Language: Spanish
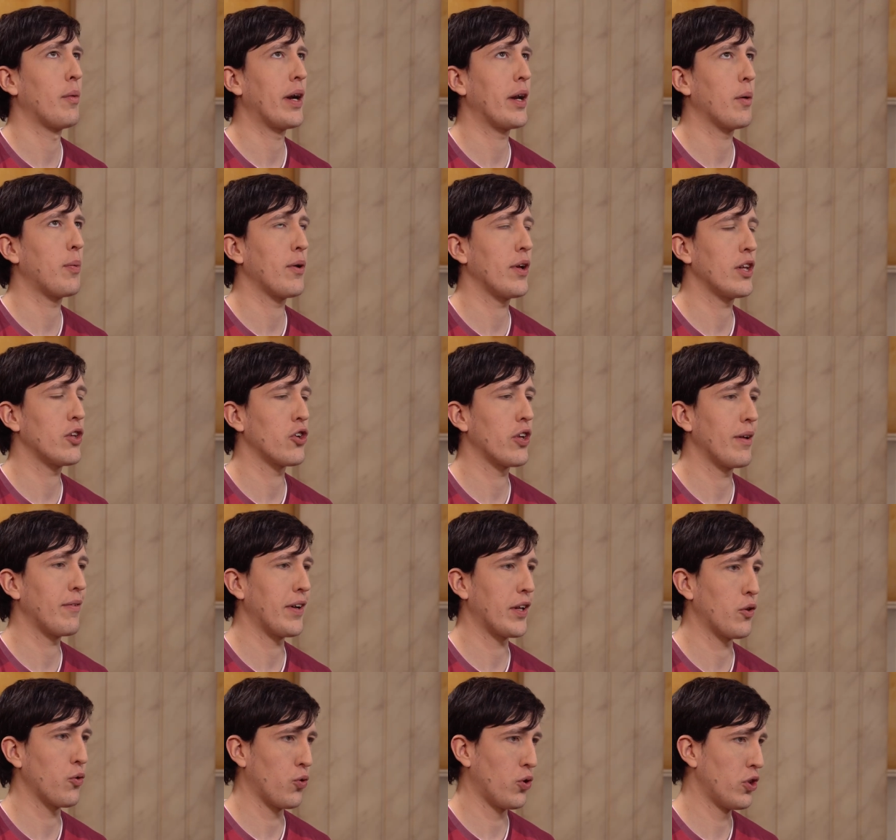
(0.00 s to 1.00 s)
de varios proyectos
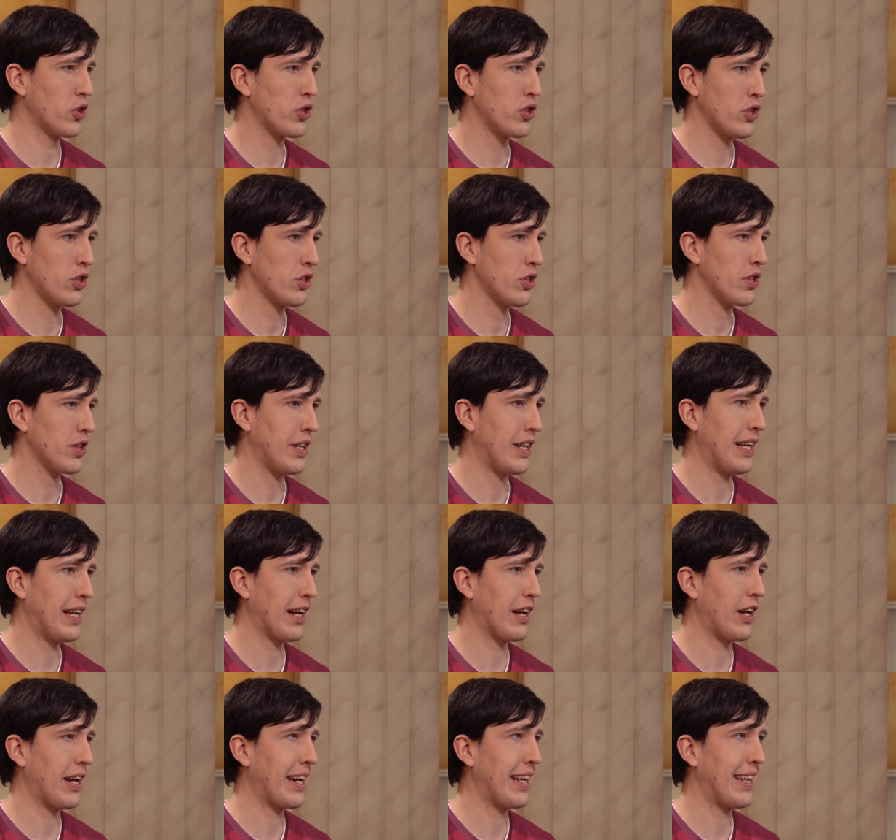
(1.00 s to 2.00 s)
defectuosos en
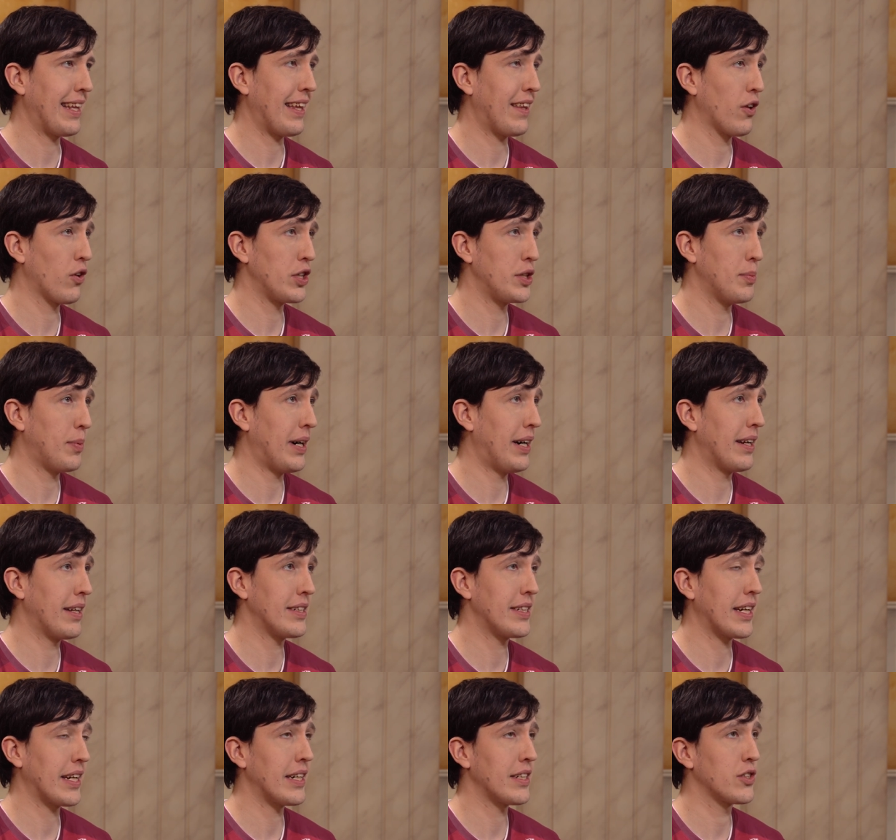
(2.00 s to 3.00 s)
el que la gente hizo disband,
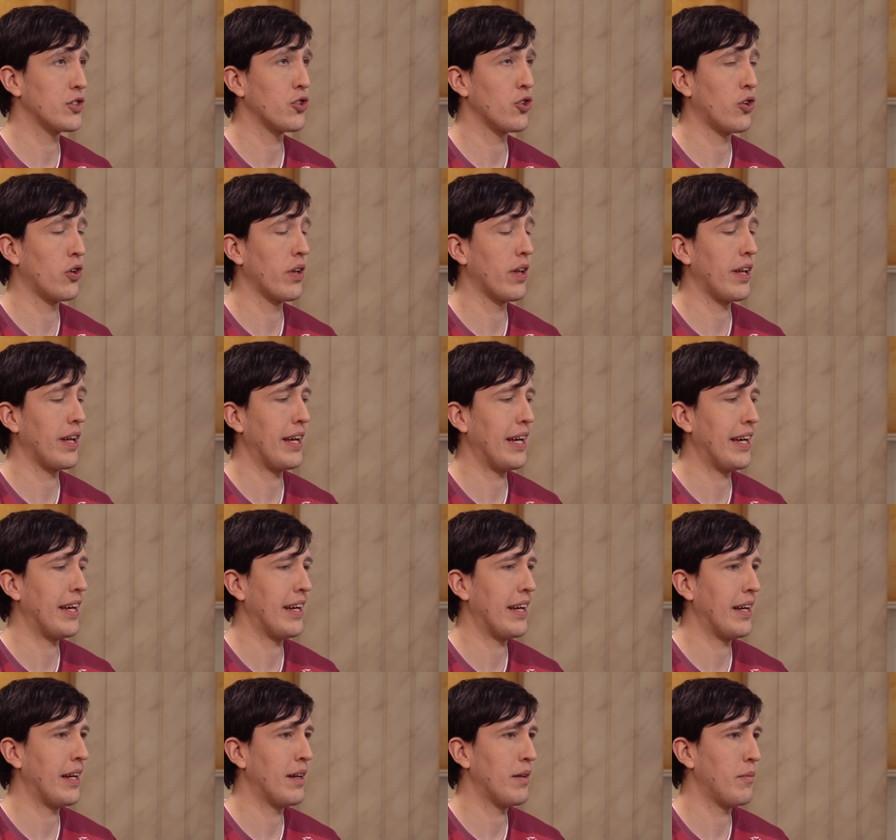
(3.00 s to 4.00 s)
se cansó
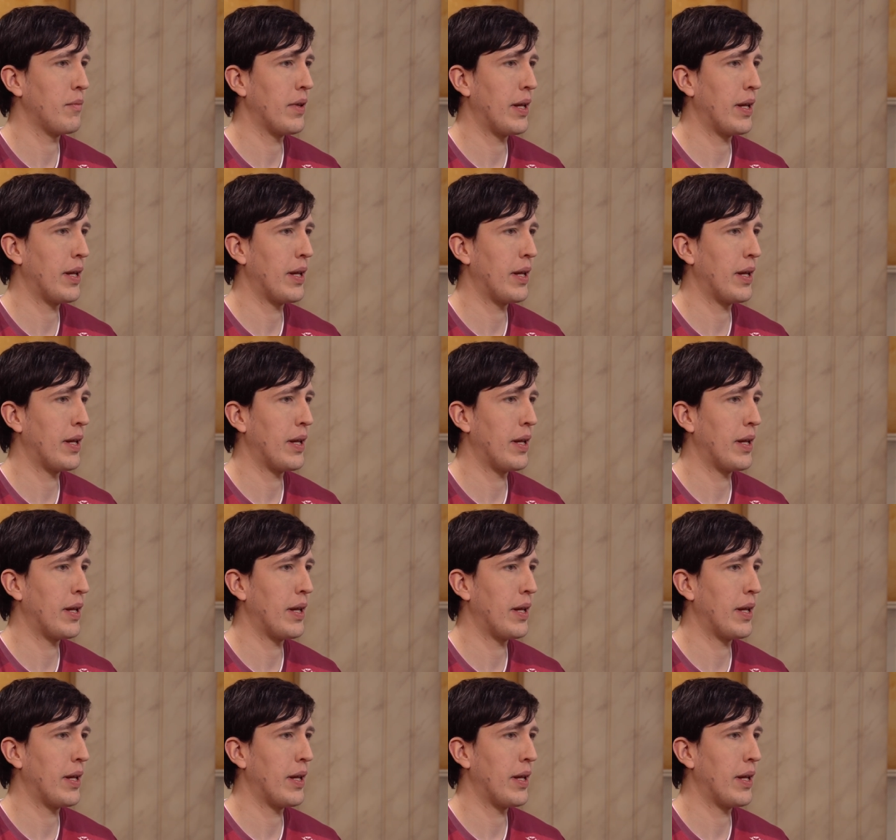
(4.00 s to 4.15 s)
de